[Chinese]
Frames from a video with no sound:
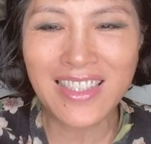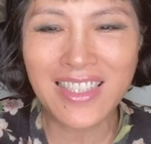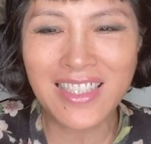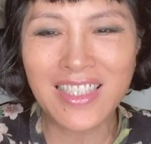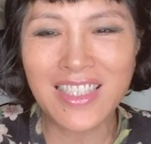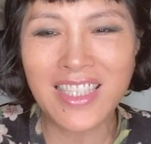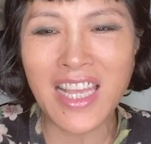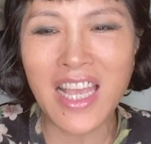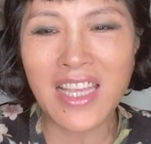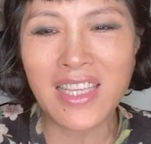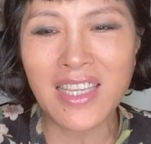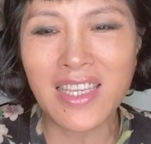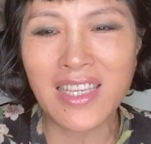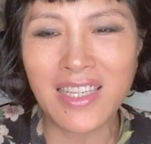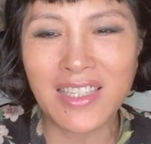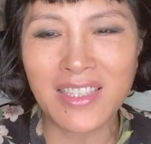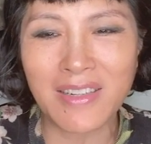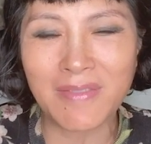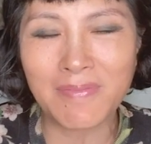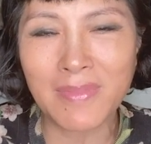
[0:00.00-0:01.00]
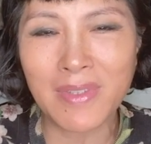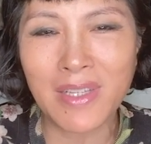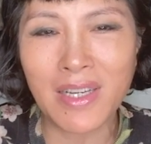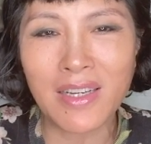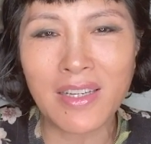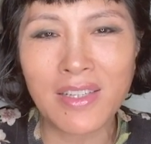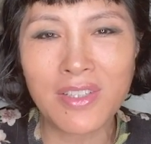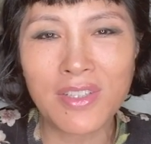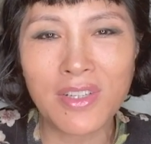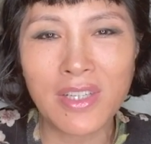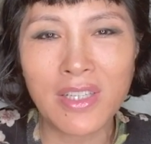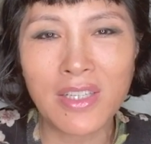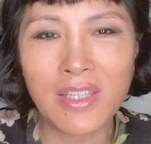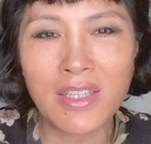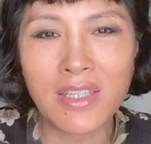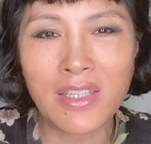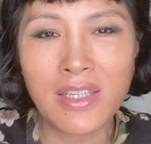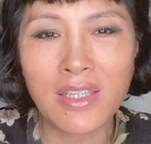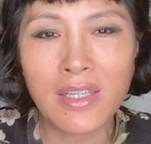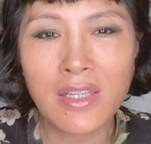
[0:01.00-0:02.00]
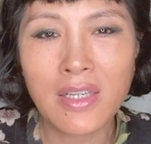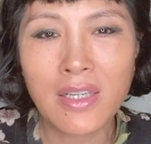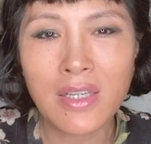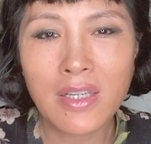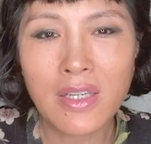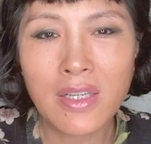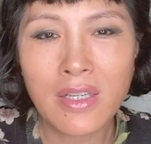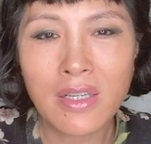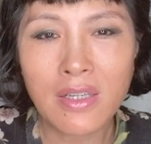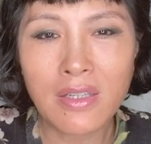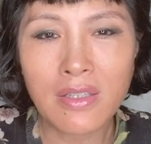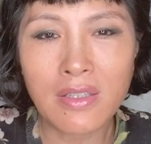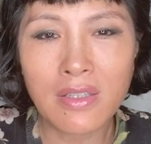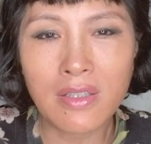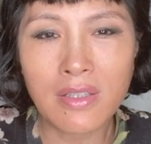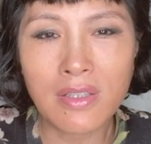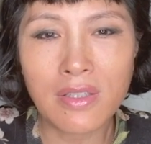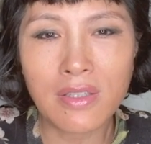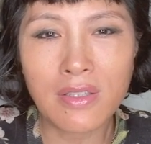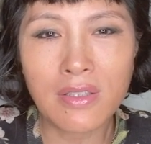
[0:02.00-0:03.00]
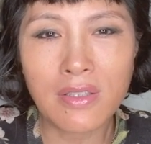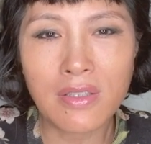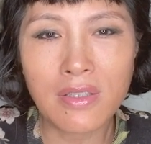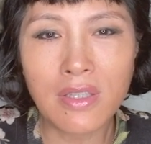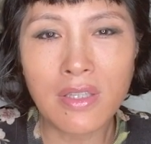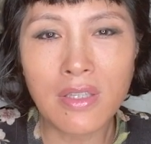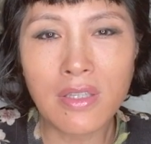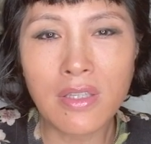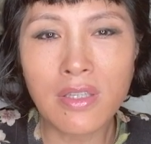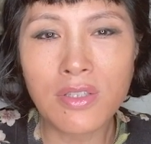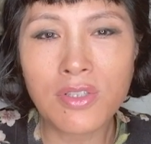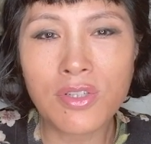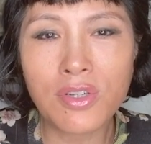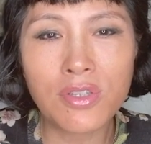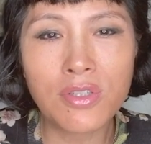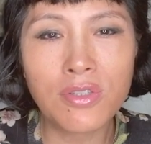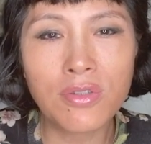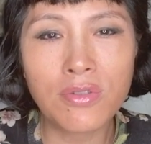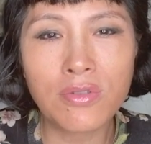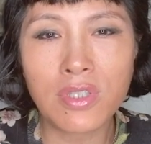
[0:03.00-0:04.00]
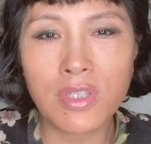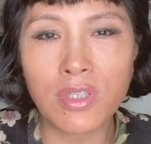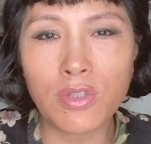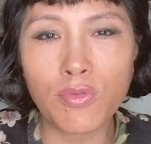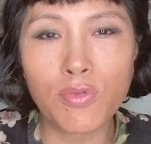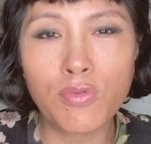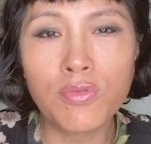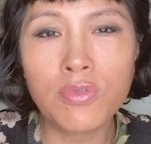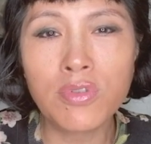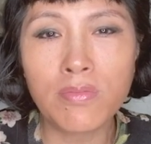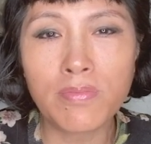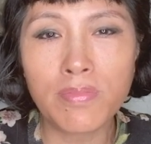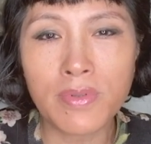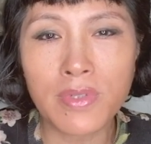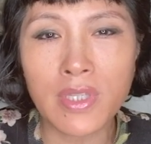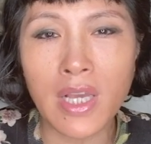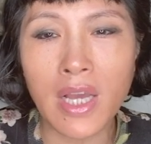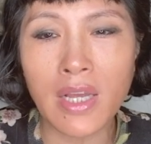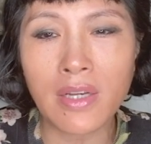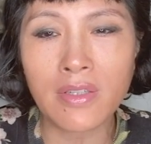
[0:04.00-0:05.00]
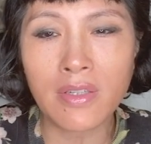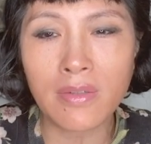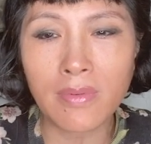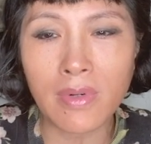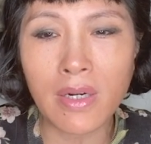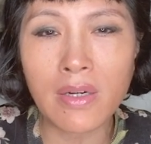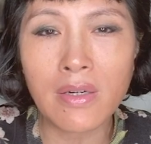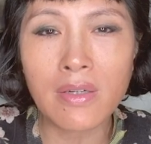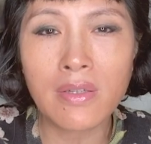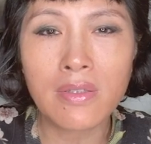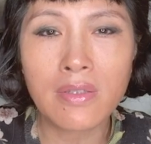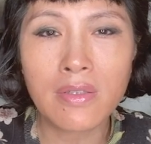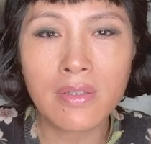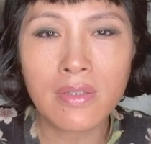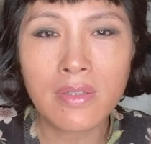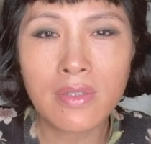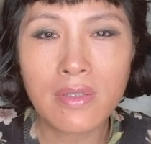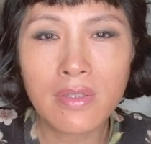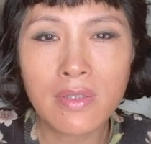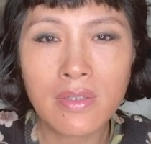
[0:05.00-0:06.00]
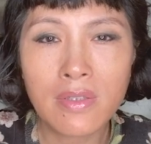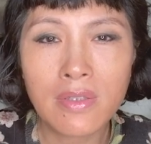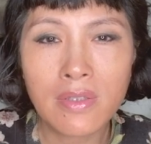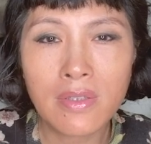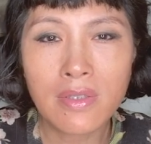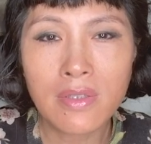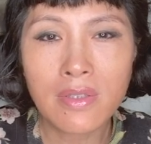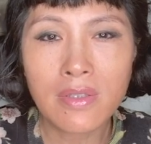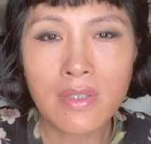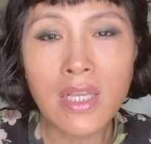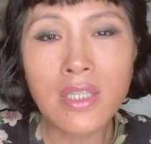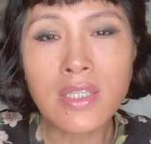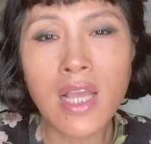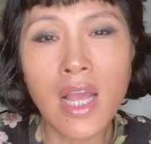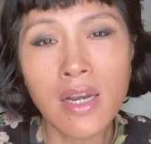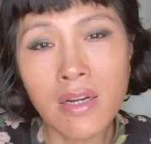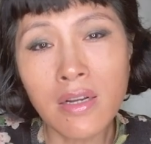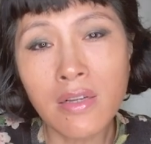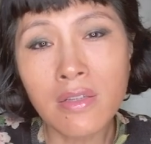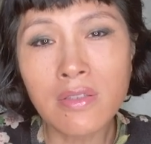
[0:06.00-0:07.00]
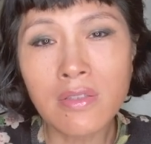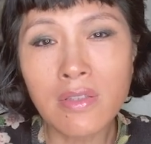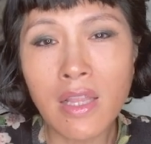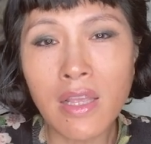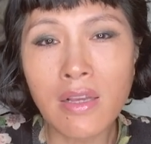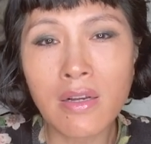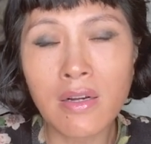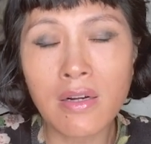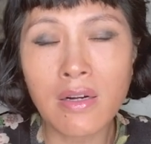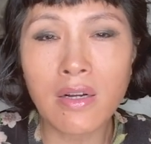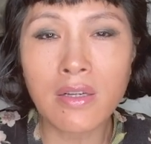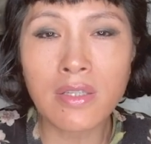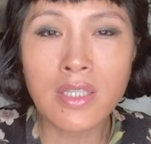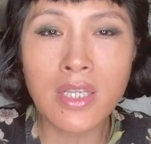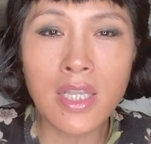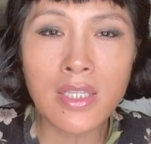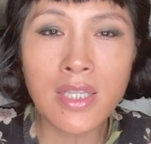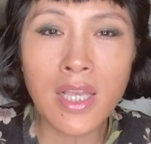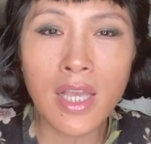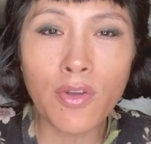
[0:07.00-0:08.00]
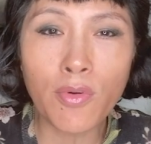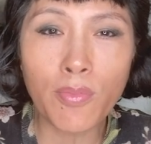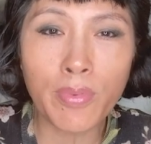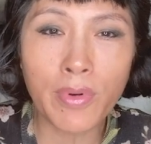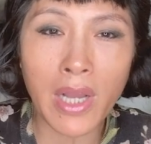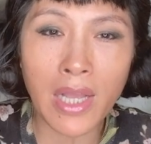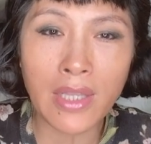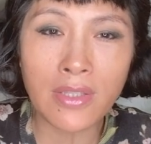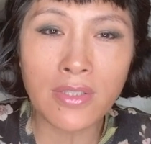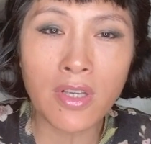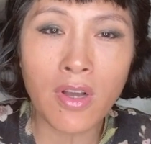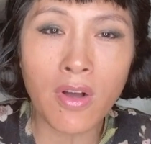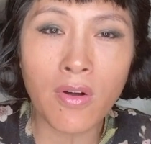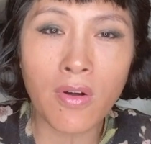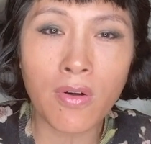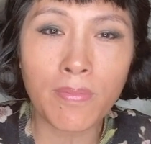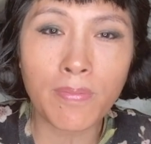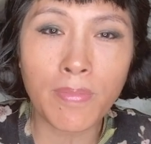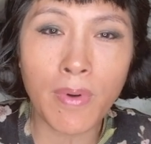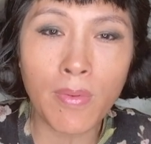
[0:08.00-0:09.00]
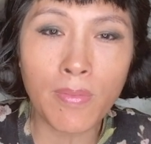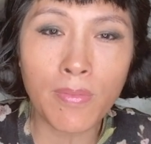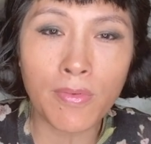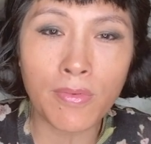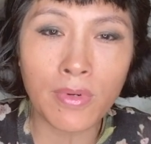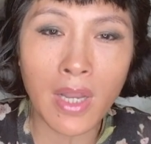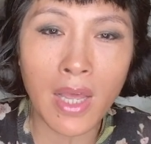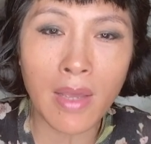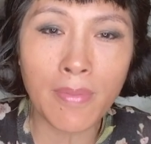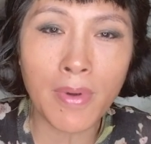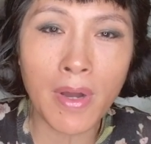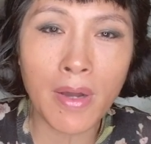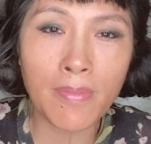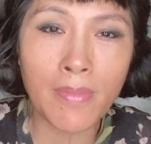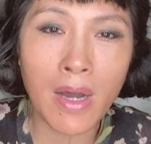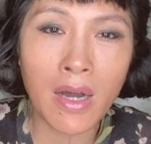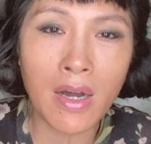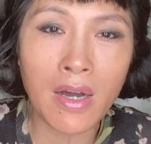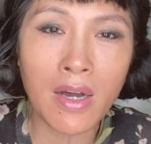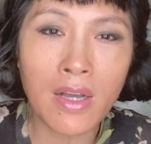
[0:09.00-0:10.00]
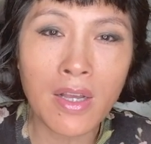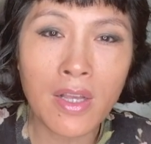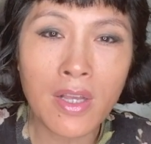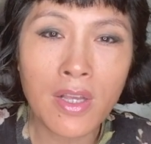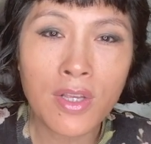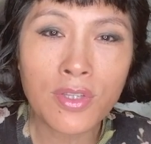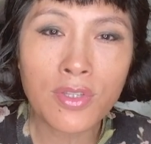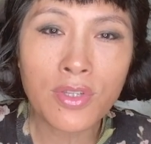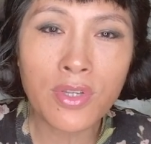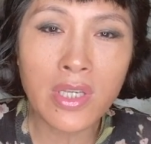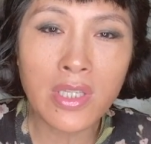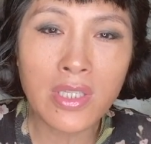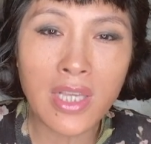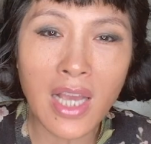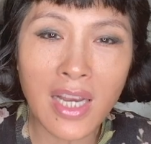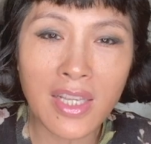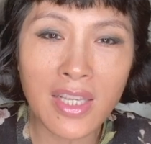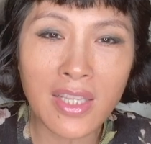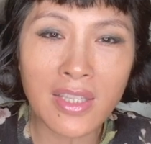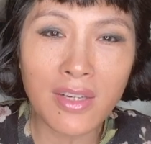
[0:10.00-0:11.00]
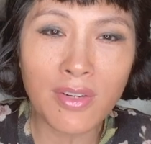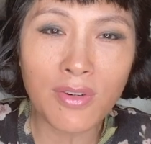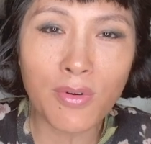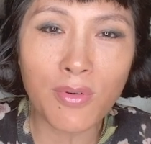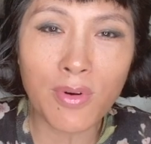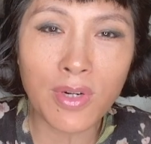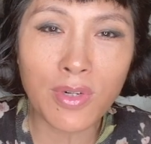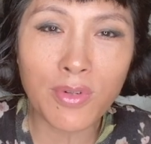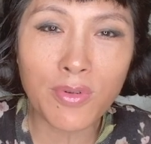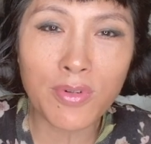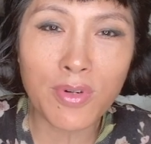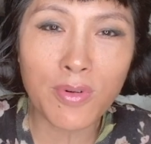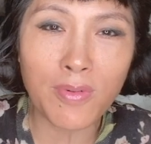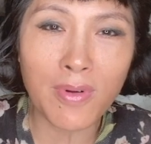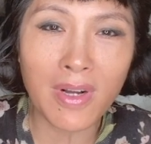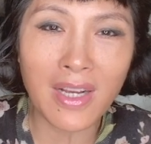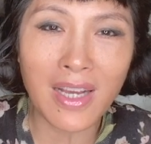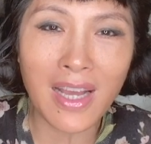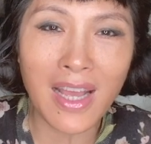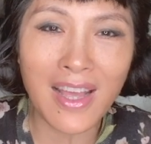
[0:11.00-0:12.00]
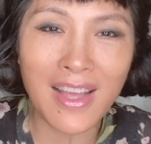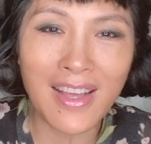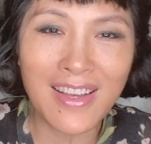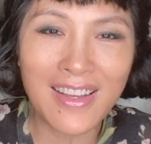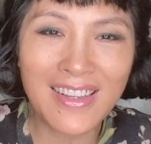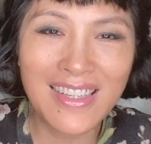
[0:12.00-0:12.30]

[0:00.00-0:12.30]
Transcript: 建议什么的，所以，呃，一直就几乎就不闲着吧。再加上那个现在又不敢叫保姆来帮忙，所以家里的活儿都是我干。